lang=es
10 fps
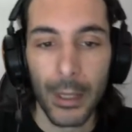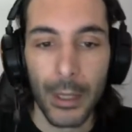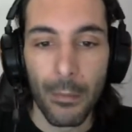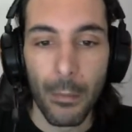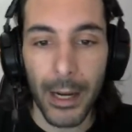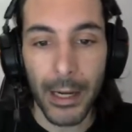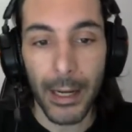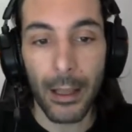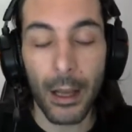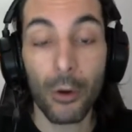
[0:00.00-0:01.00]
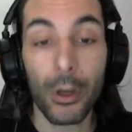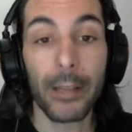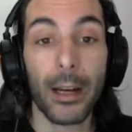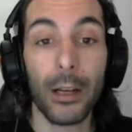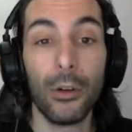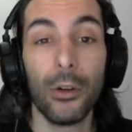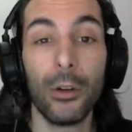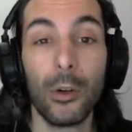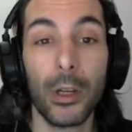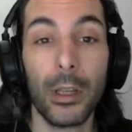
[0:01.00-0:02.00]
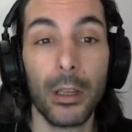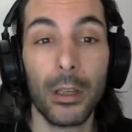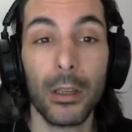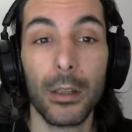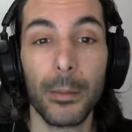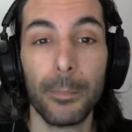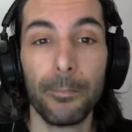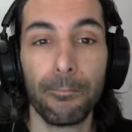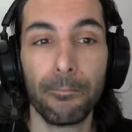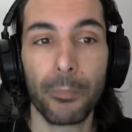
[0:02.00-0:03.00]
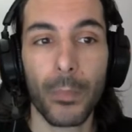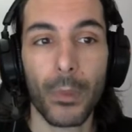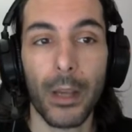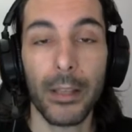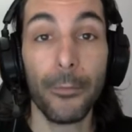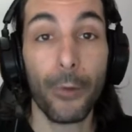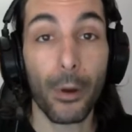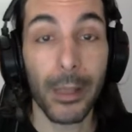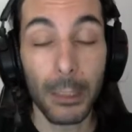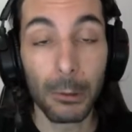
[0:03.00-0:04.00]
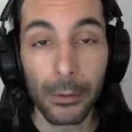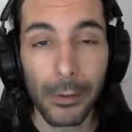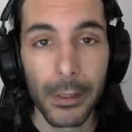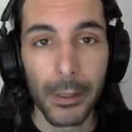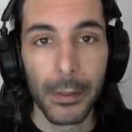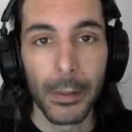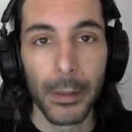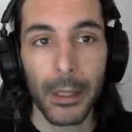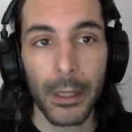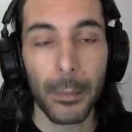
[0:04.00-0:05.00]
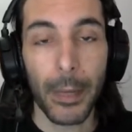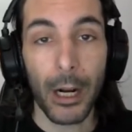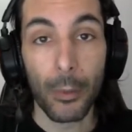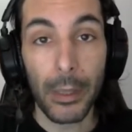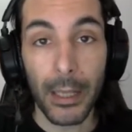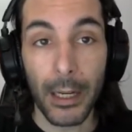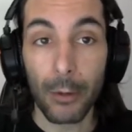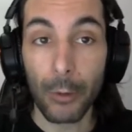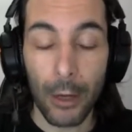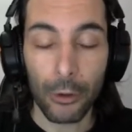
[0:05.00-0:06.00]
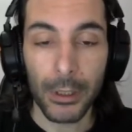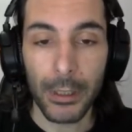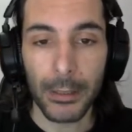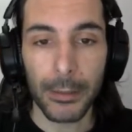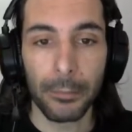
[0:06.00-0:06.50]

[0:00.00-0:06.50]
Más que nada, hoy les traigo eh, este informativo para comentarles algunas cositas.